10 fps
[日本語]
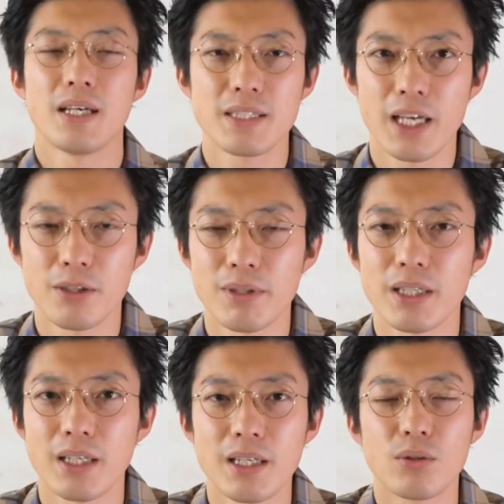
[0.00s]
最後ま
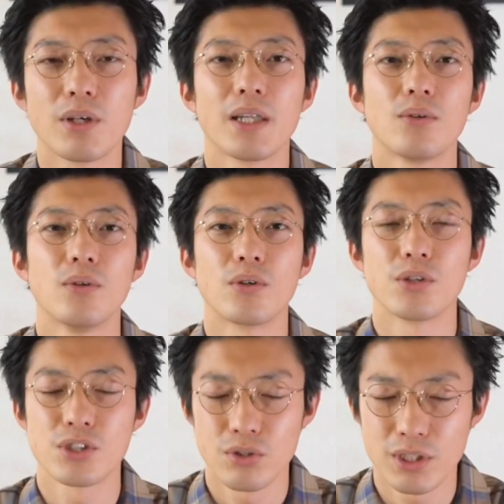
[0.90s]
でね動画の方を
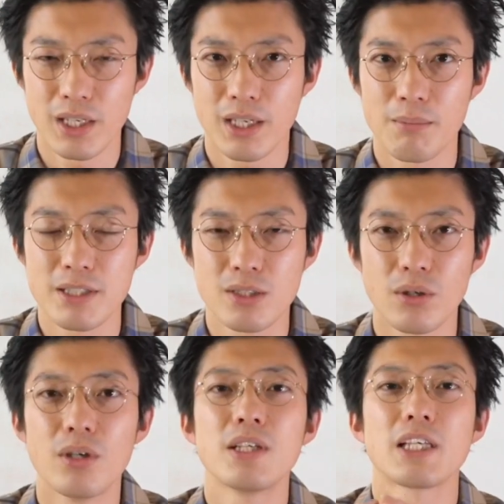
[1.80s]
ご視聴いただけます
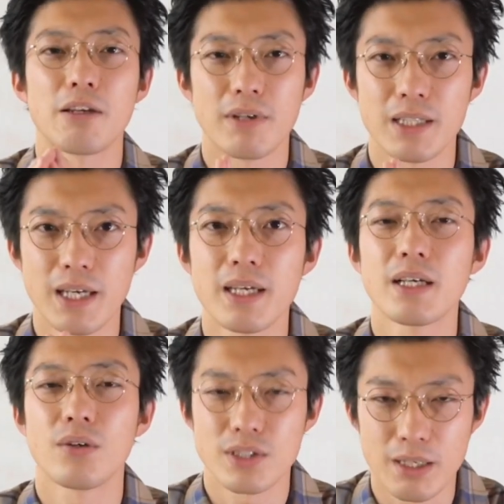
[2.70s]
と幸いで
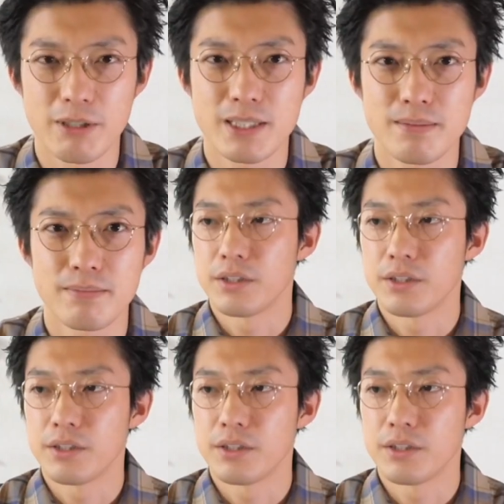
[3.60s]
ございます。